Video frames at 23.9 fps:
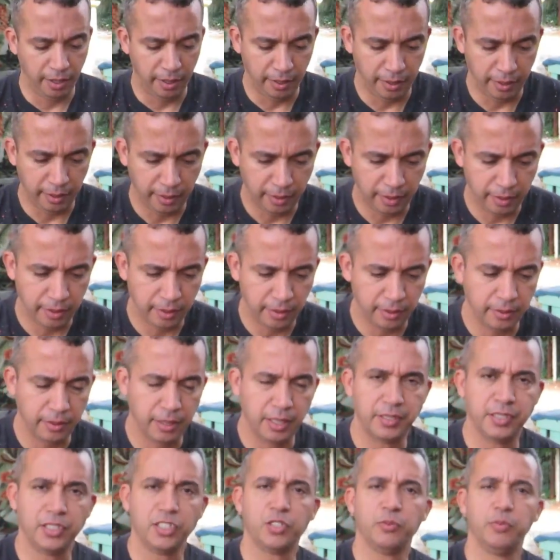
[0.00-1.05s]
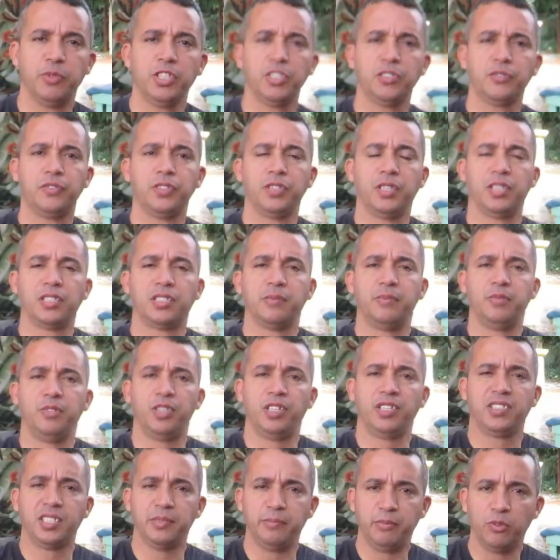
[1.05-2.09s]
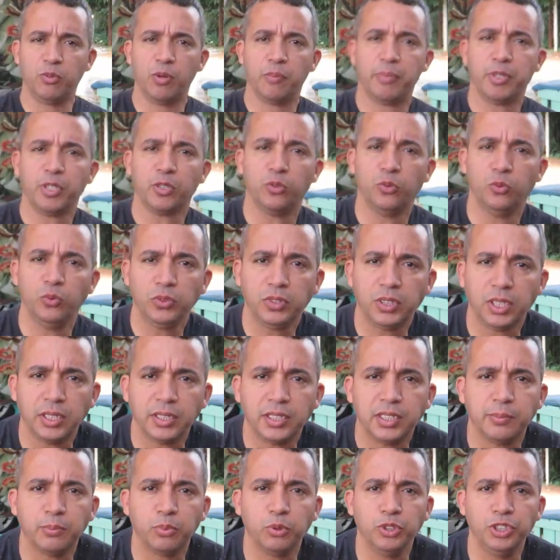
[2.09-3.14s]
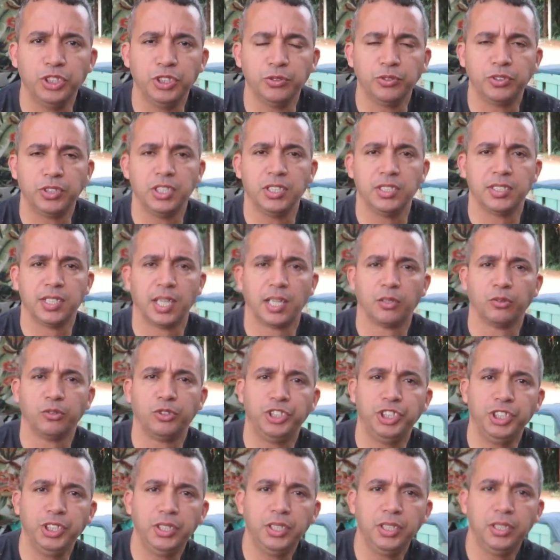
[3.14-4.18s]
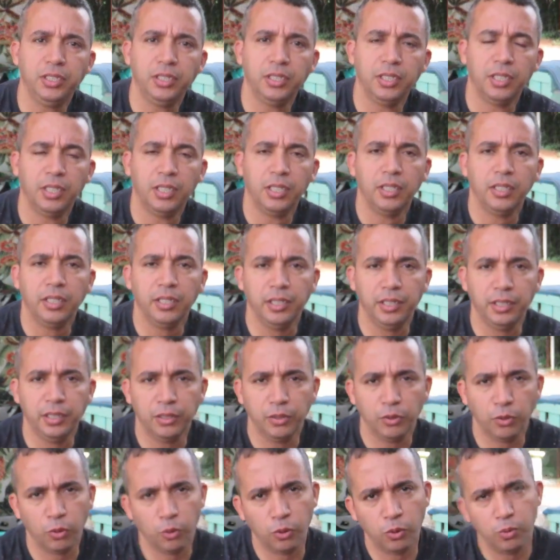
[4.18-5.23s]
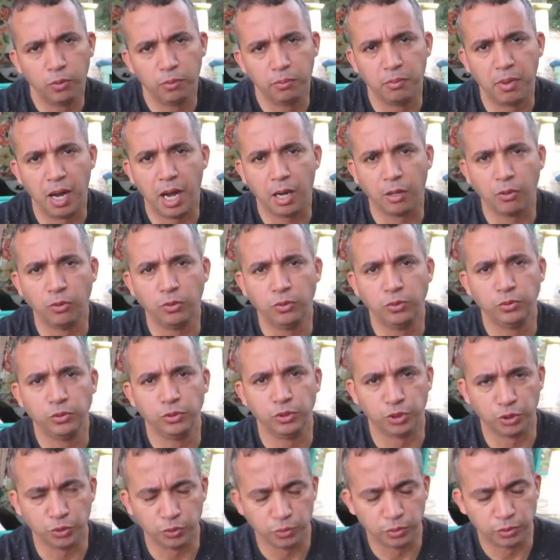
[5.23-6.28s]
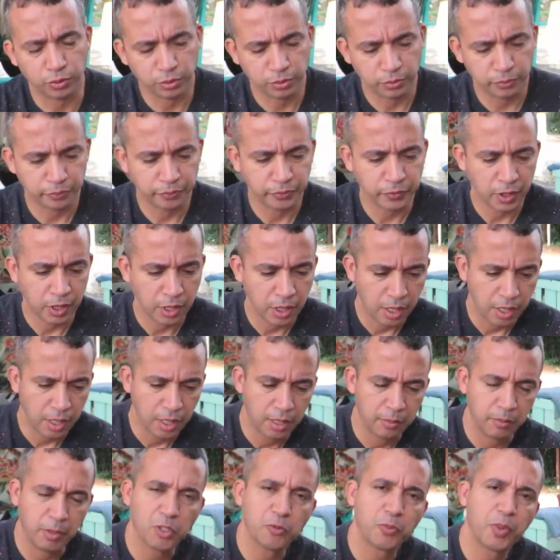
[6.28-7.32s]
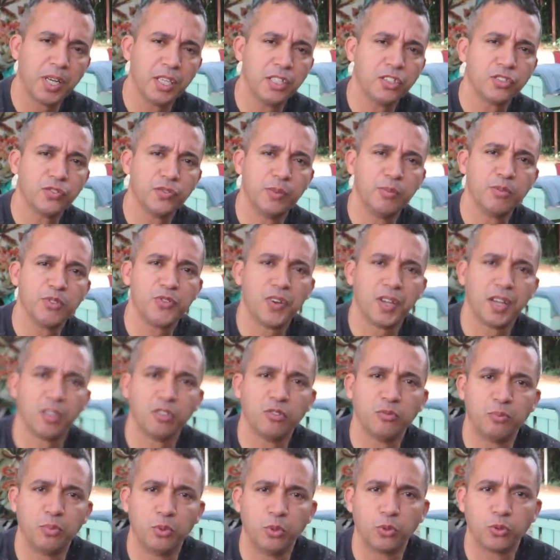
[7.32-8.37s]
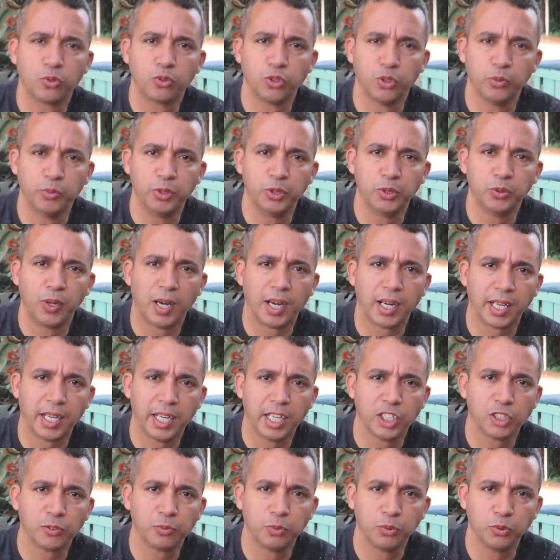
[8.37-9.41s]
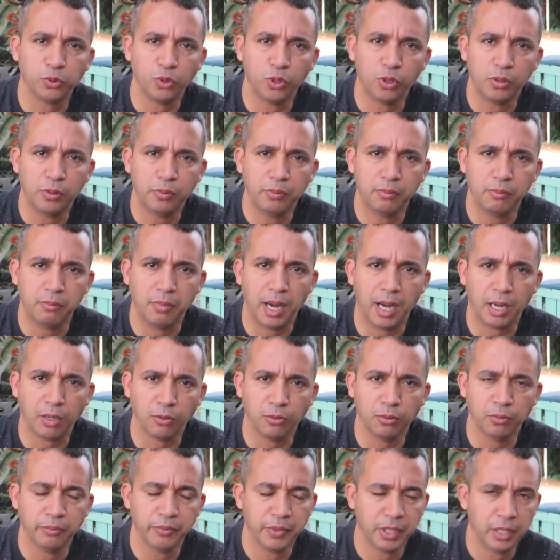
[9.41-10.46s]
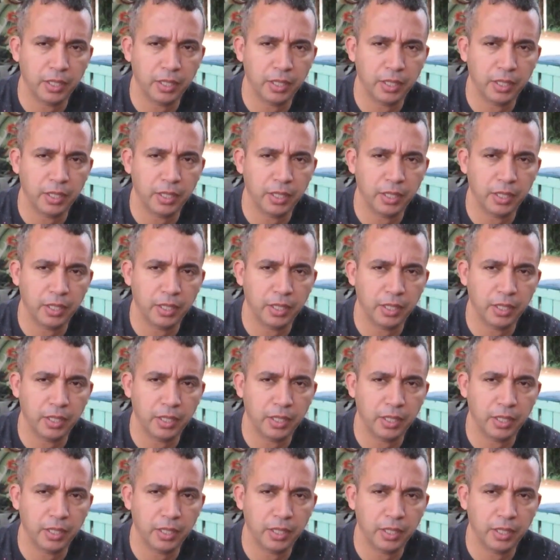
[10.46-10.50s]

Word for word: É, recentemente recebi uma pergunta se podia utilizar o tigre e o mago junto. Mas para isso vamos falar um pouco sobre o arquétipo do mago.